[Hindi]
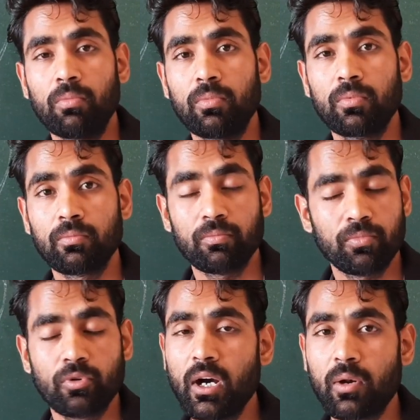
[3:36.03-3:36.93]

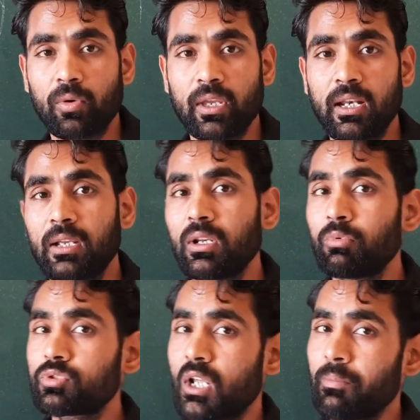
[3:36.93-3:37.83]
बुखार हो गया लेकिन
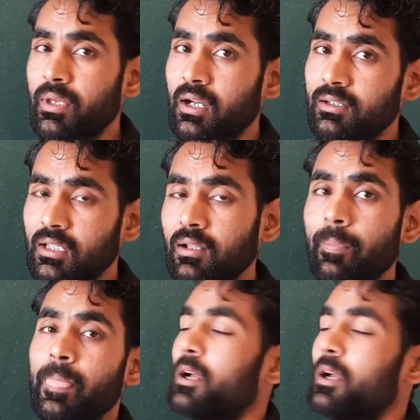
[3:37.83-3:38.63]
हम उस टाइम पर क्या करते हैं